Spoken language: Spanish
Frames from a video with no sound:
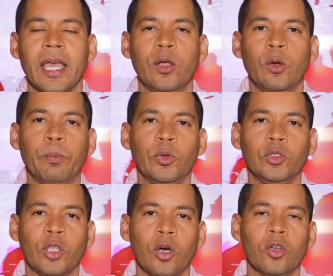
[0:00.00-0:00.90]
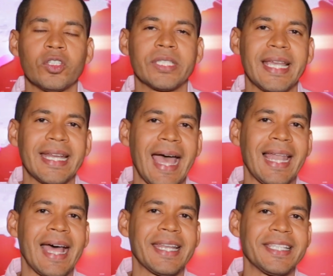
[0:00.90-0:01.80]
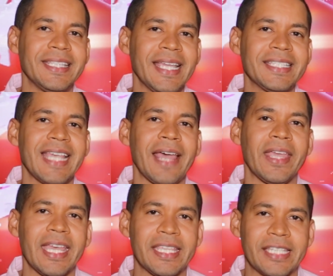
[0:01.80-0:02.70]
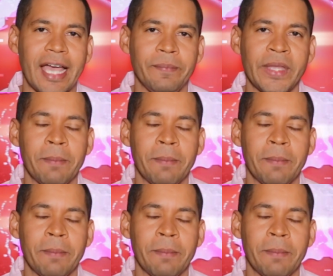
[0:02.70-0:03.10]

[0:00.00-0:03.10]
en un punto cerca a la residencia de ella.